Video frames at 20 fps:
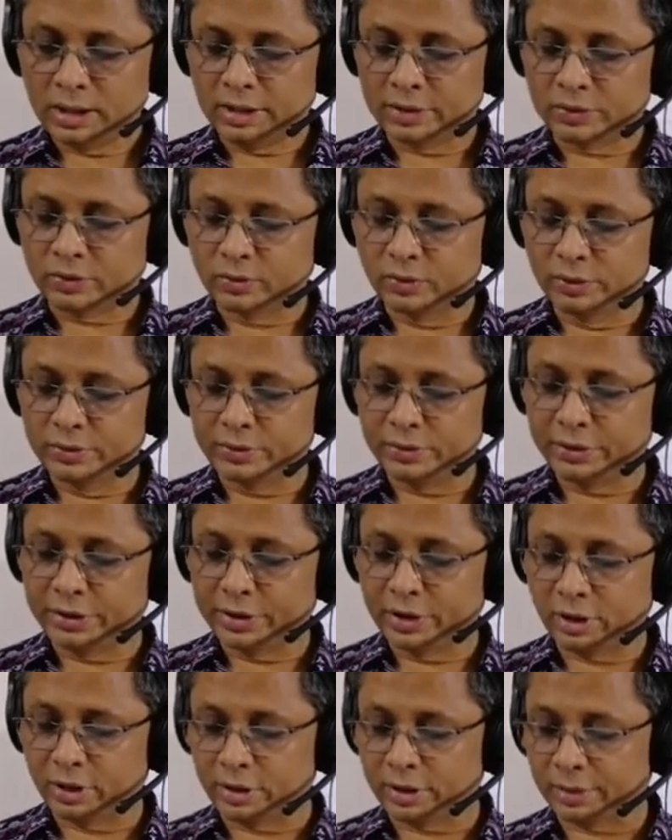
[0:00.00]
স্কুল
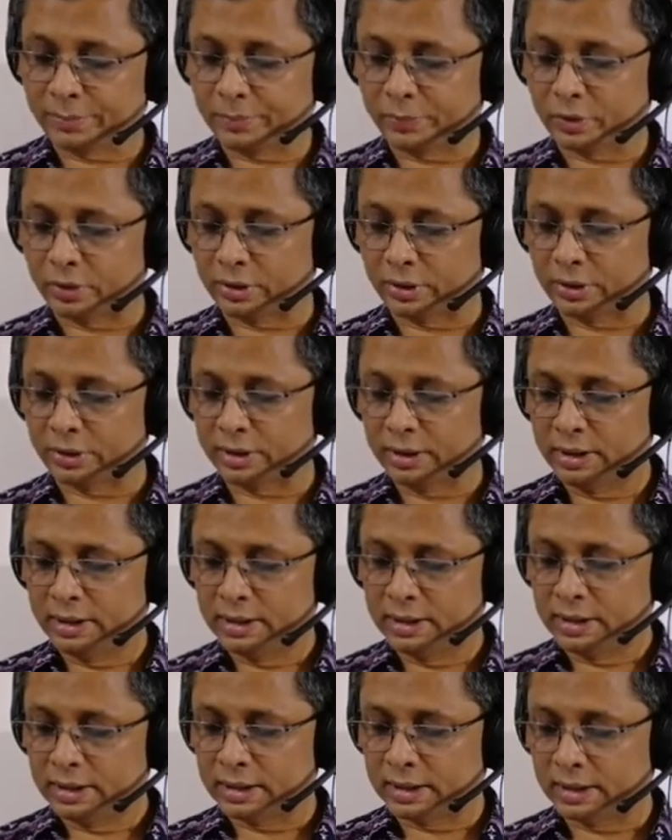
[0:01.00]
ছুটি হওয়ার পর
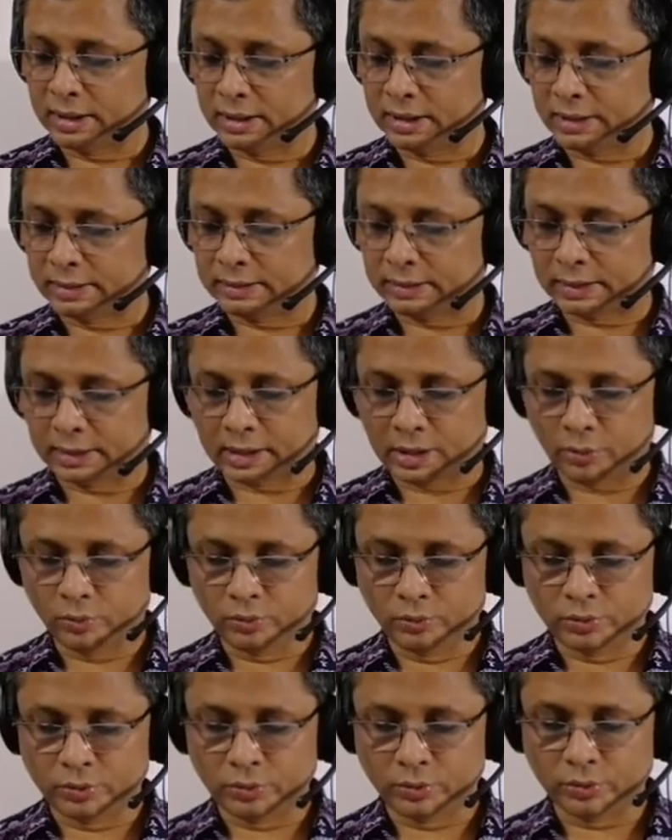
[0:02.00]
তারা
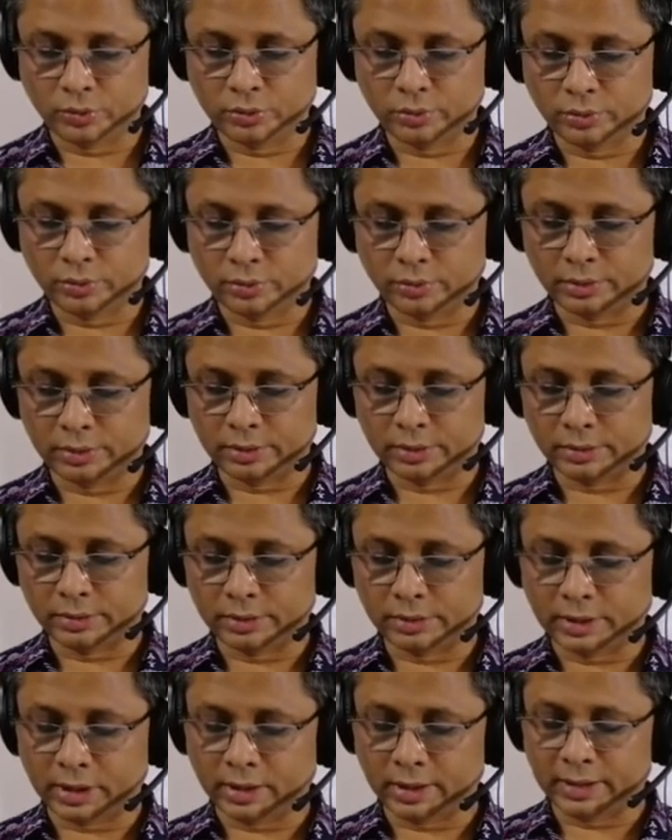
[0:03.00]
উঁচু
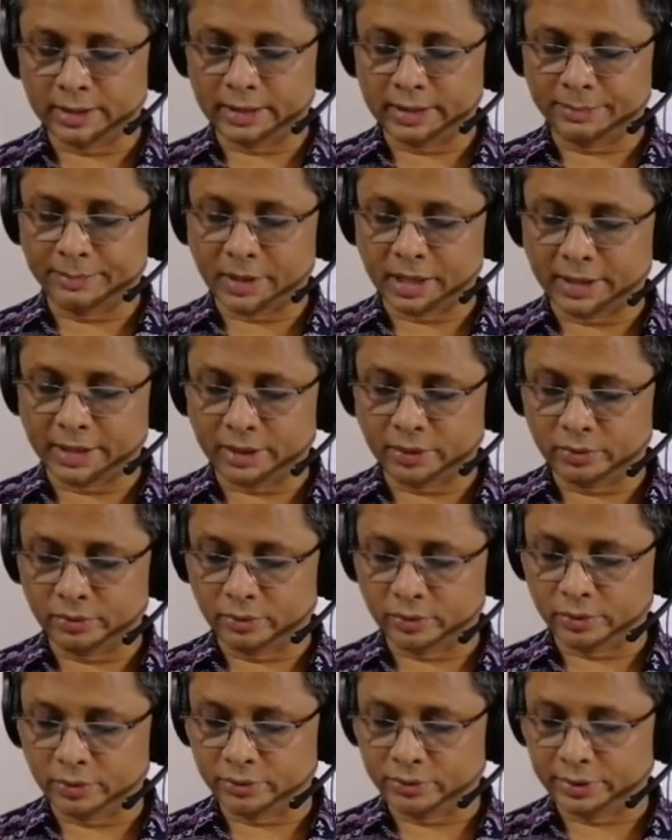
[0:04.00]
দেওয়ালের বাইরে
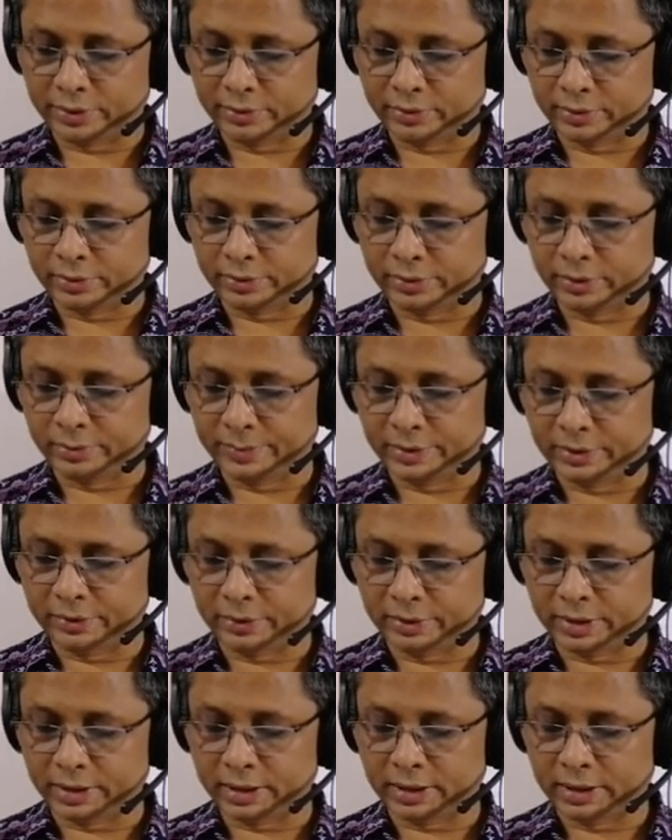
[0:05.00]
ঘুরোঘুরি করতো
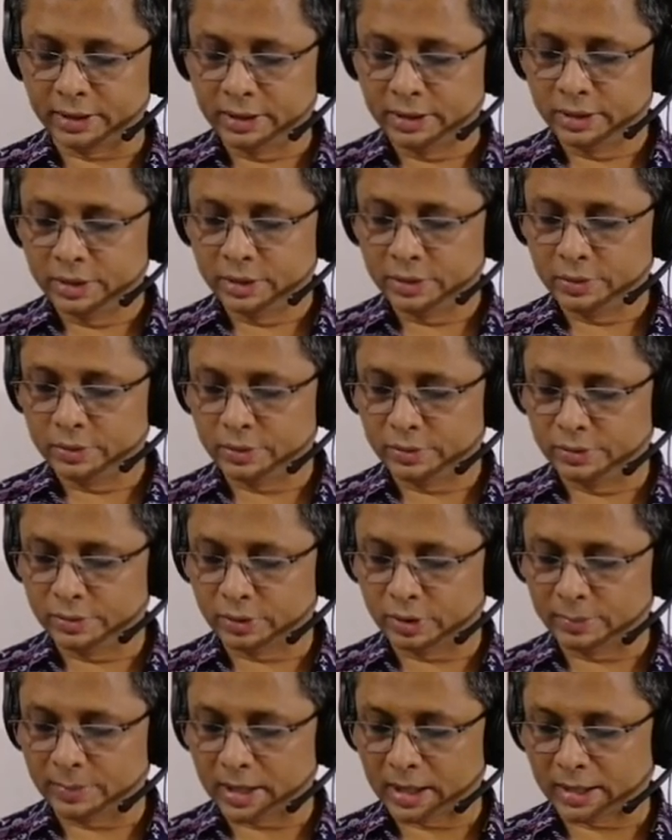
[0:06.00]
ভিতরে
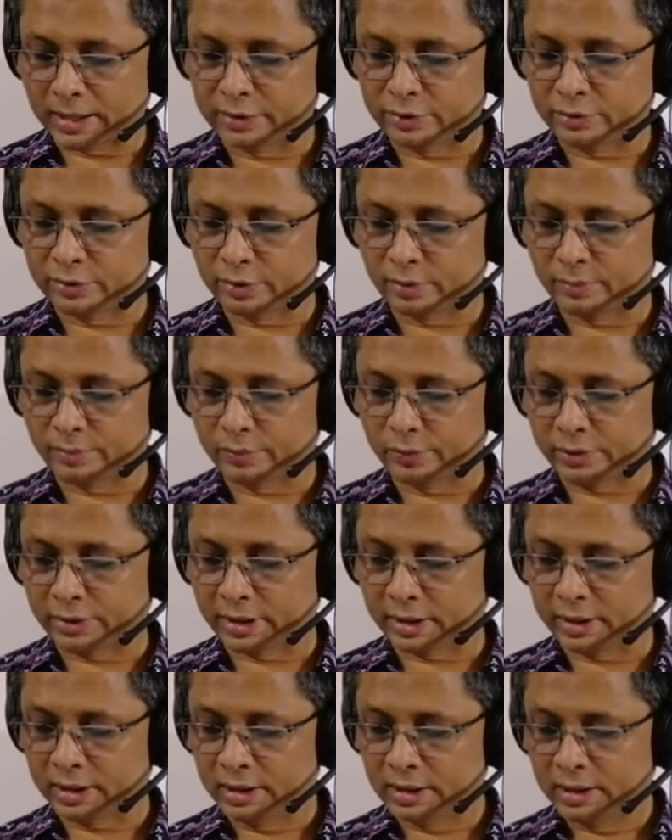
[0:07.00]
সুন্দর বাগান
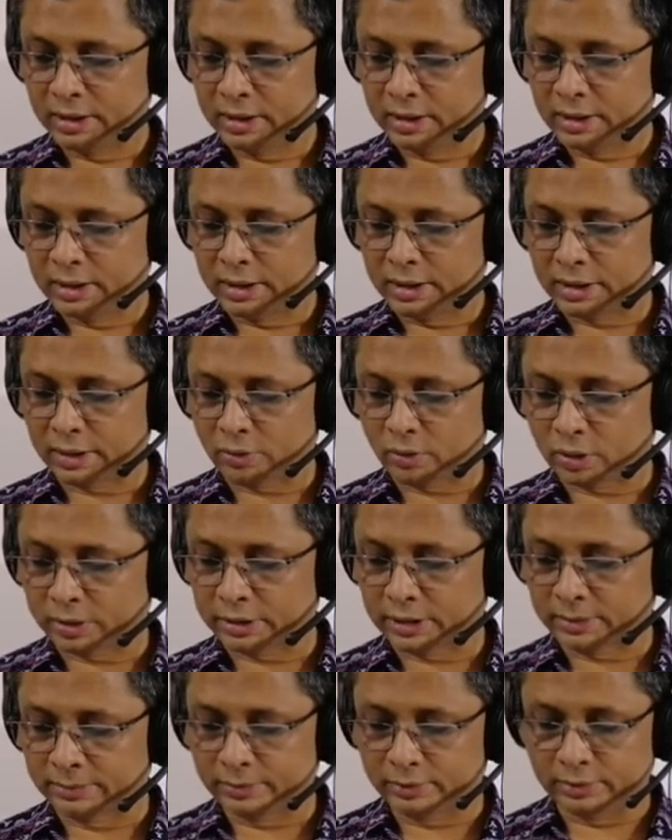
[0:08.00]
সম্পর্কে
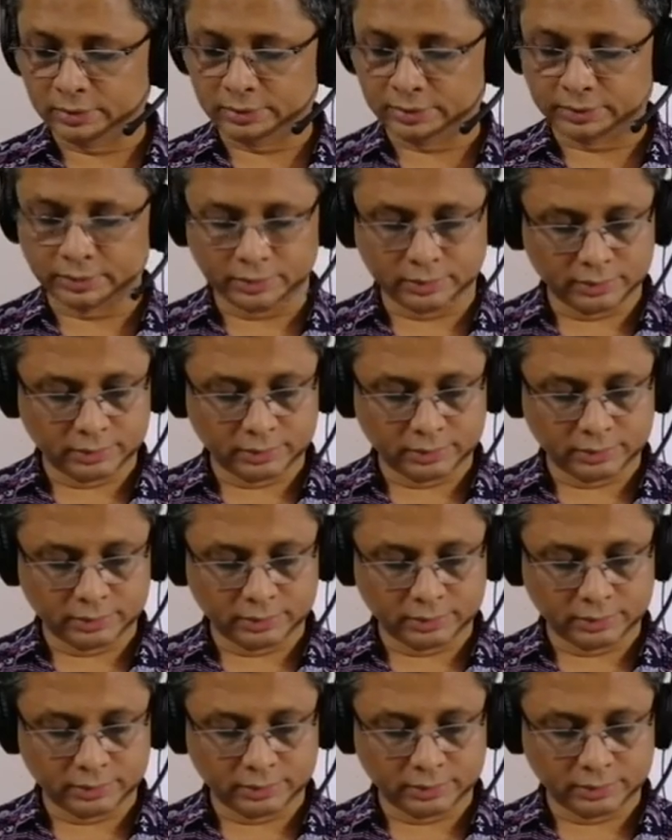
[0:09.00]
কথা বলতো